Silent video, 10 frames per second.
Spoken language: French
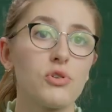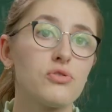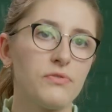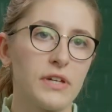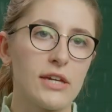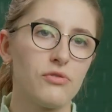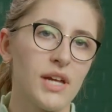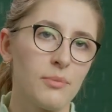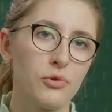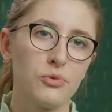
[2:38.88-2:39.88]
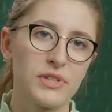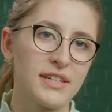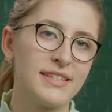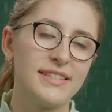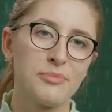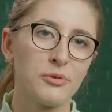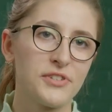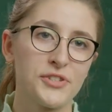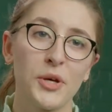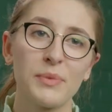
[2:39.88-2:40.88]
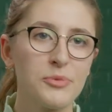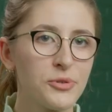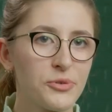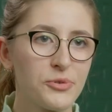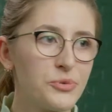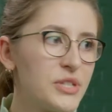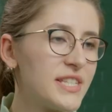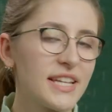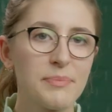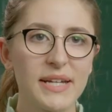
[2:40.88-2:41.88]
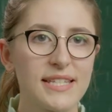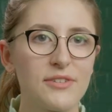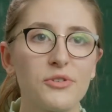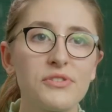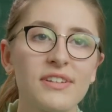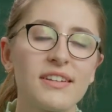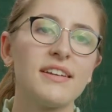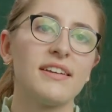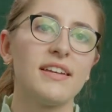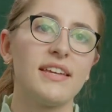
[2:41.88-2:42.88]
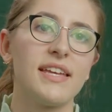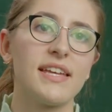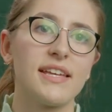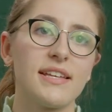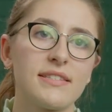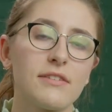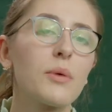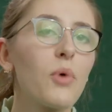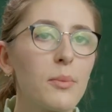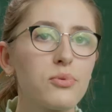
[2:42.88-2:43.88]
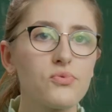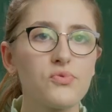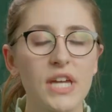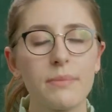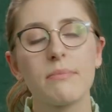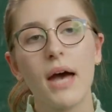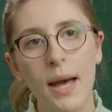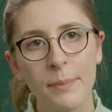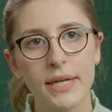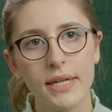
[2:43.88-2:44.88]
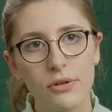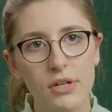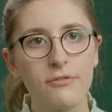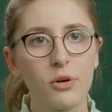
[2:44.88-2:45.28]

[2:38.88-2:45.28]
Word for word: Moi je le fais régulièrement, contacter des professeurs même que des années précédentes et c'est vraiment un bon soutien même après la